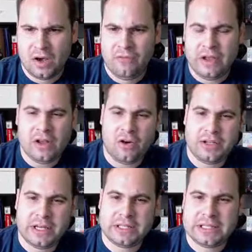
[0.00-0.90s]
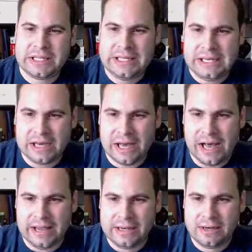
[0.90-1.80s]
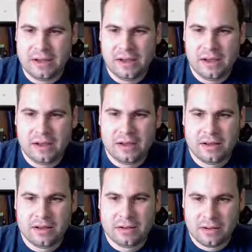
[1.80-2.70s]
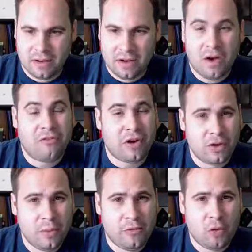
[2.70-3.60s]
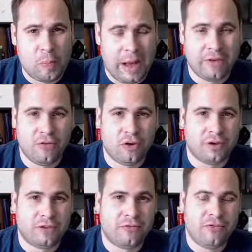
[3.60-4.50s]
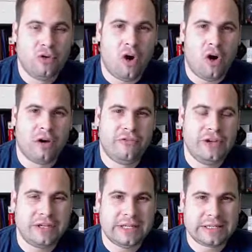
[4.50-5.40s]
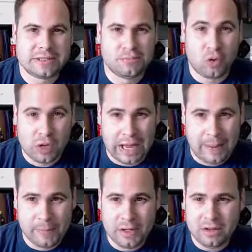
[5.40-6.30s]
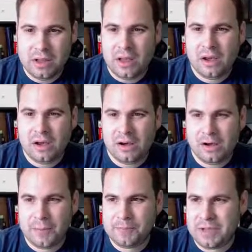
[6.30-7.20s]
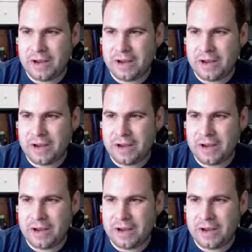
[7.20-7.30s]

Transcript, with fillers: Und wenn ihr euch jetzt hier rein Verknüpfungen machen würdet für eure wichtigsten Programme, ähm,